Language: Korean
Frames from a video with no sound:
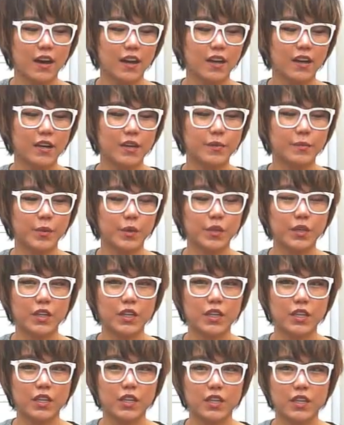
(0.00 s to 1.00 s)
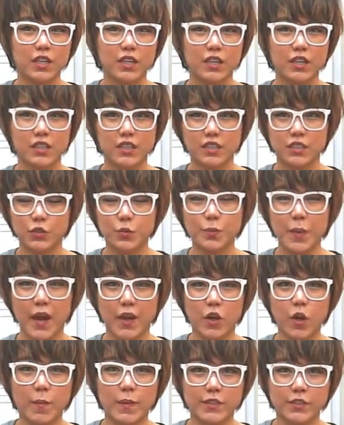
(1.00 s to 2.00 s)
아, 머리를 좀
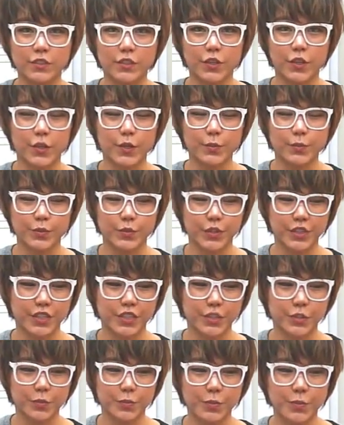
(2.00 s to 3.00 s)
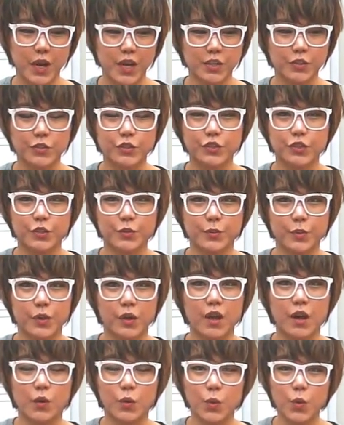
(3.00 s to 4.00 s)
바꿔봤어요 분위기 좀
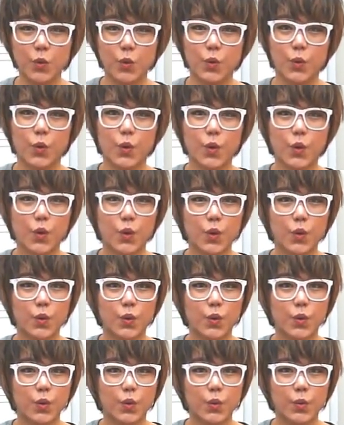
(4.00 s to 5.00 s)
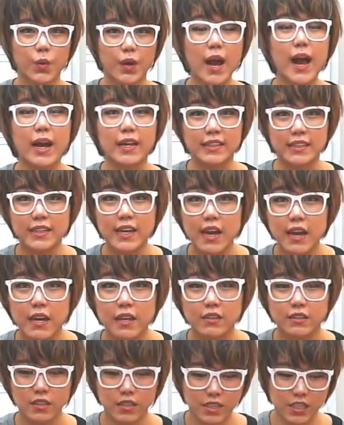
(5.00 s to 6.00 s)
바꿔보려고 가
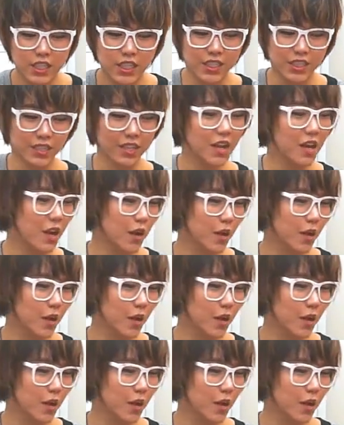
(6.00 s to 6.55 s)
아니라 사실은